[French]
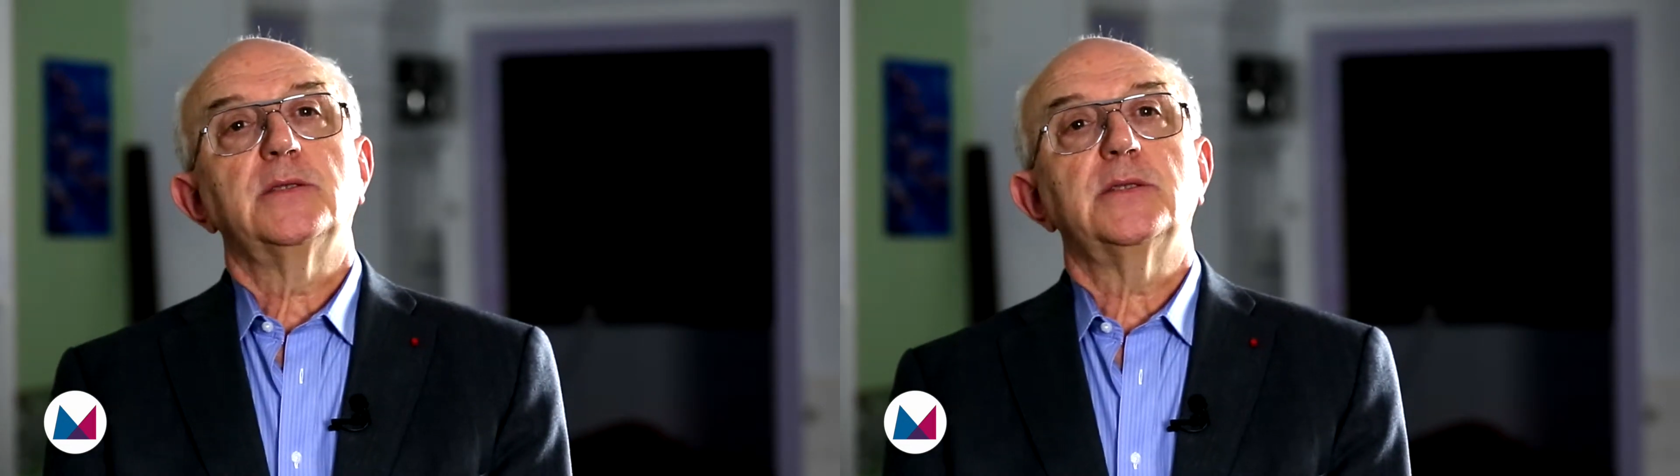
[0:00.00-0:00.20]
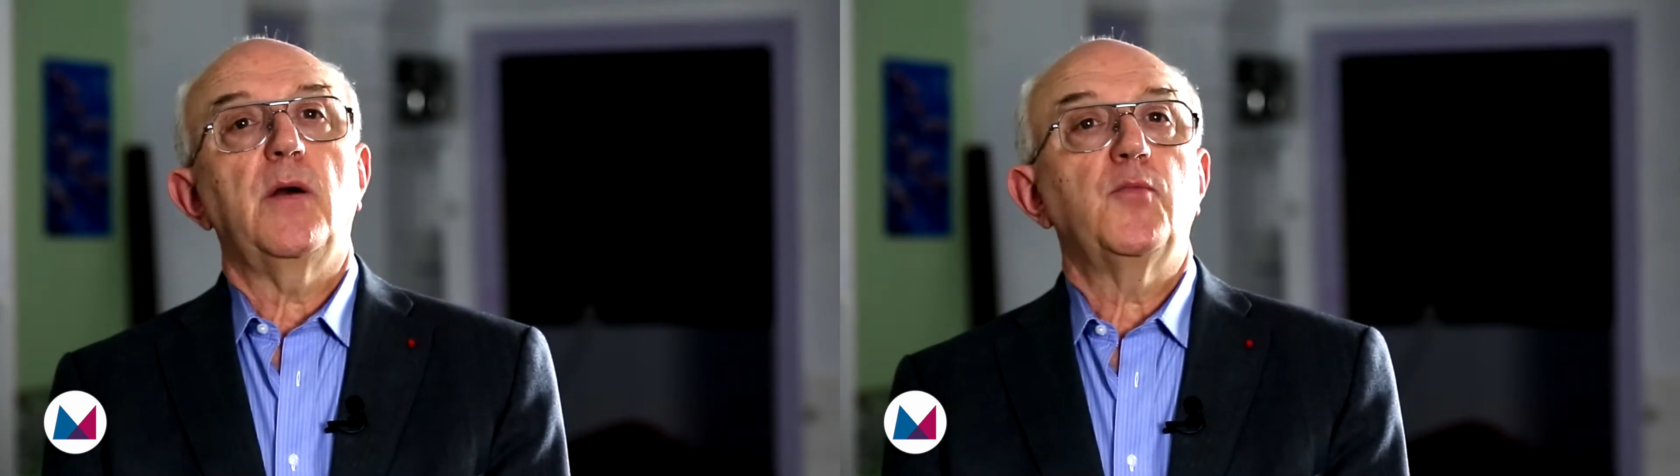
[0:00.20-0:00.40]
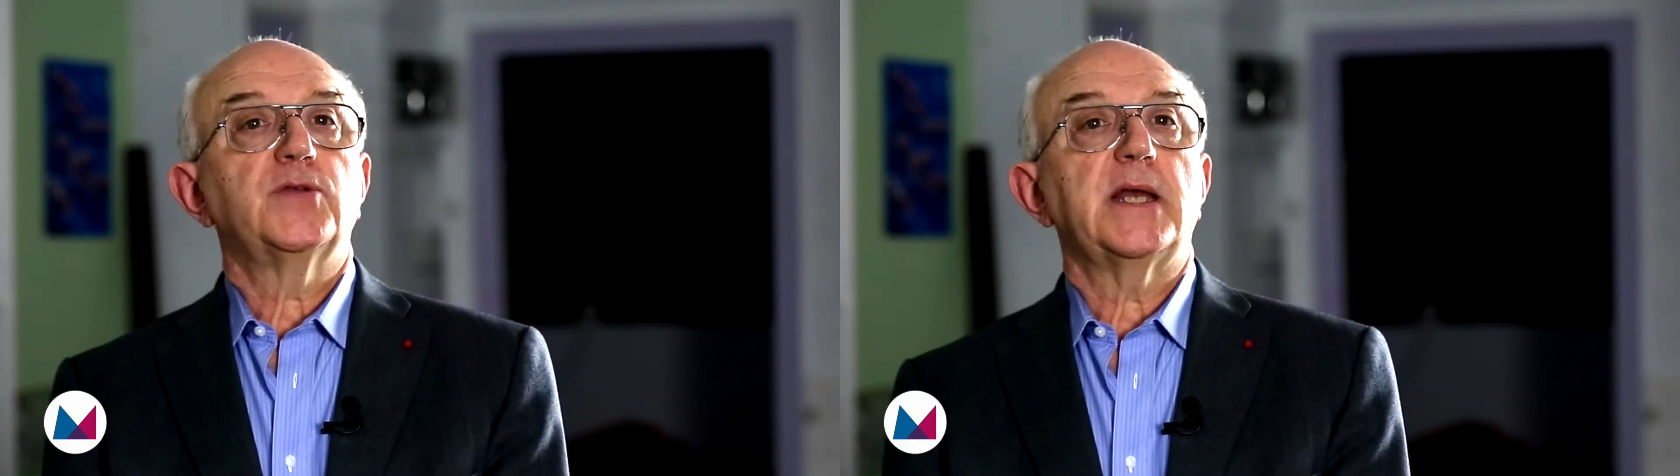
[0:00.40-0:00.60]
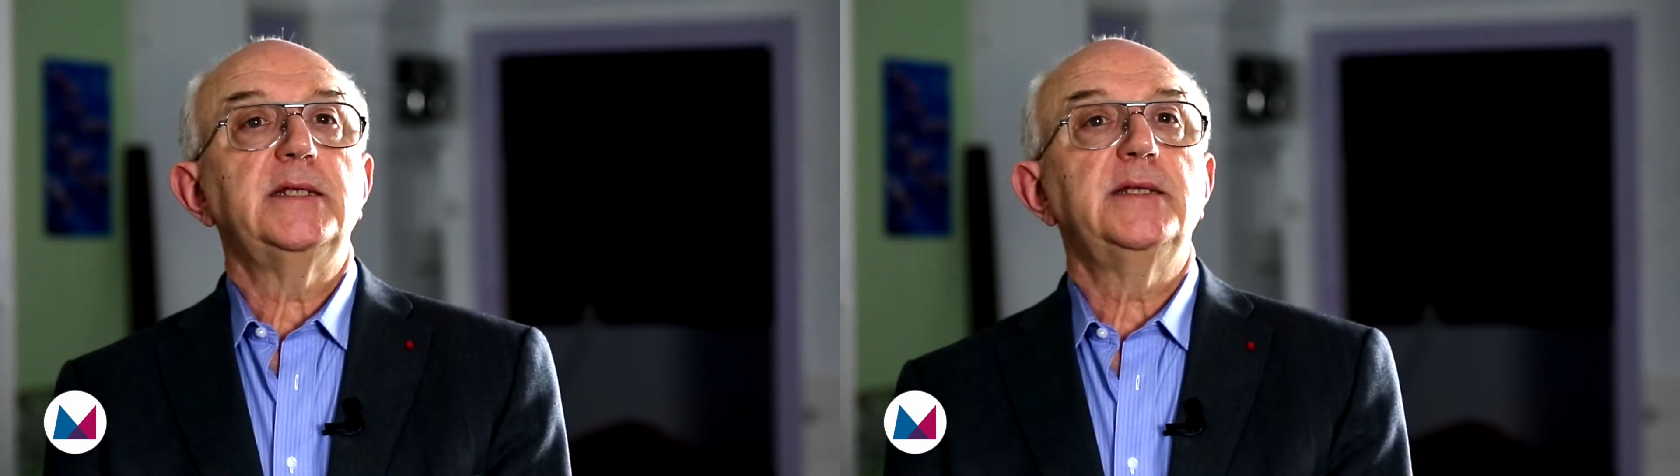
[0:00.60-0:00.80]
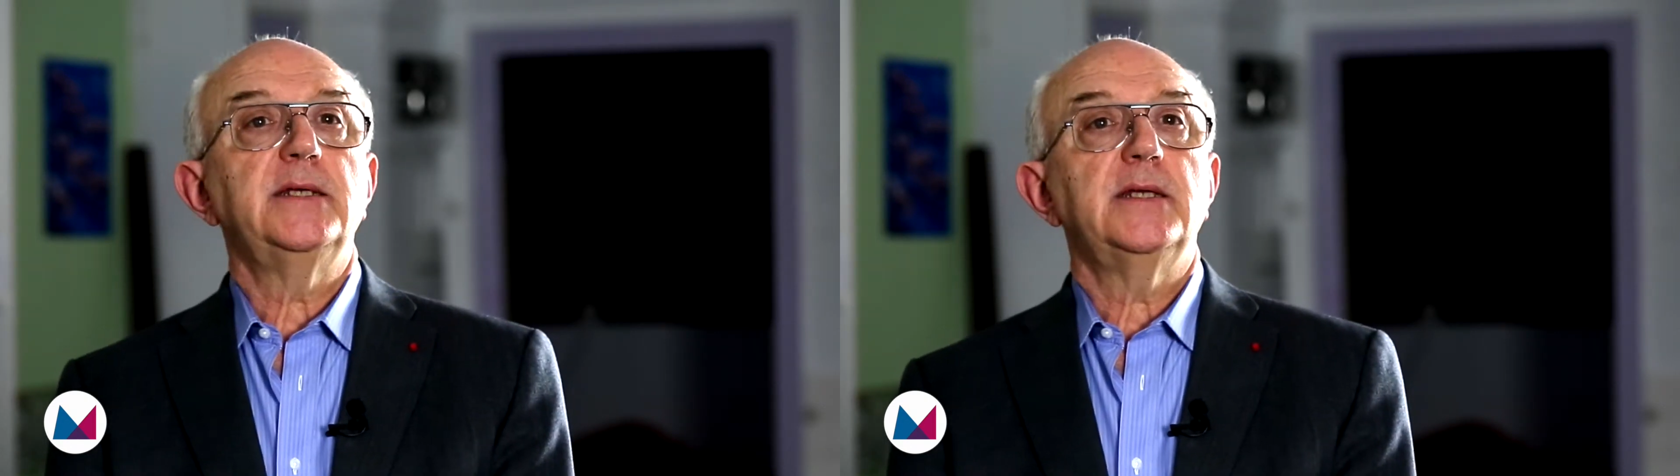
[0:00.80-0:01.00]
c'est un peu ça
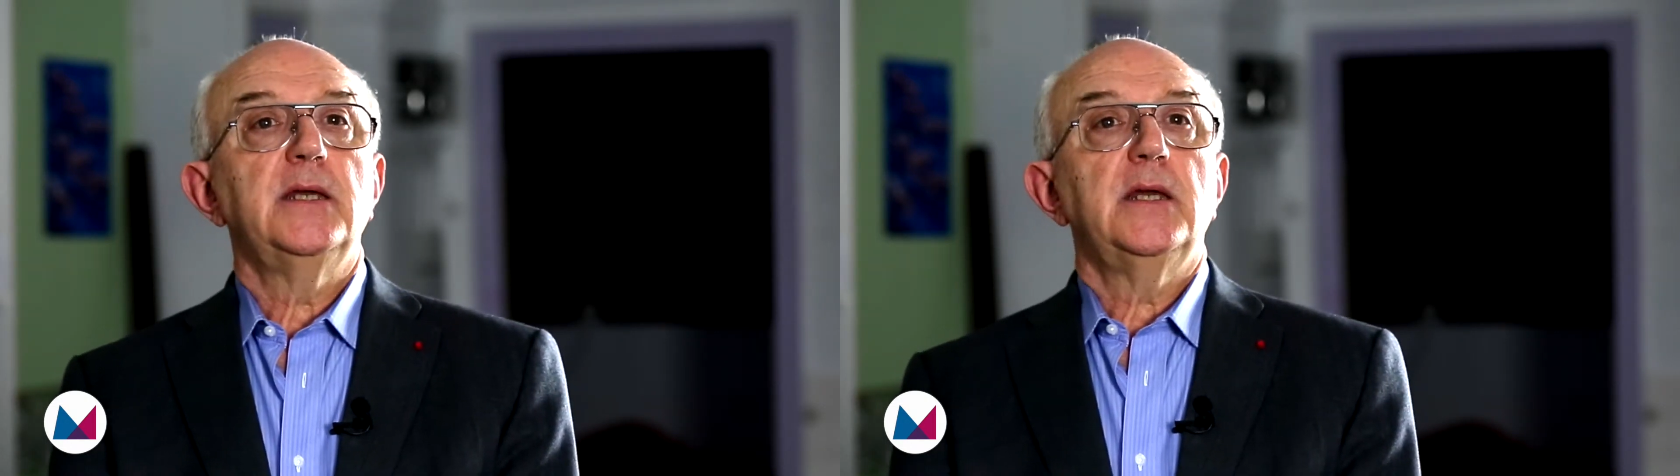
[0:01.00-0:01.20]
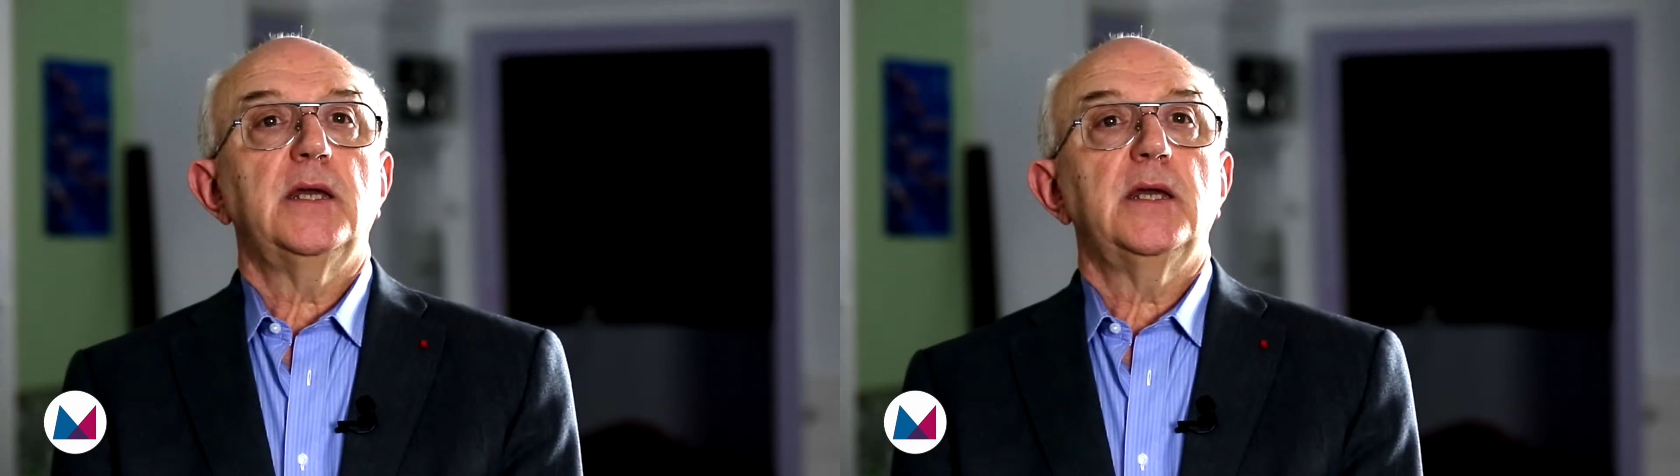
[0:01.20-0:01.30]
l'idée.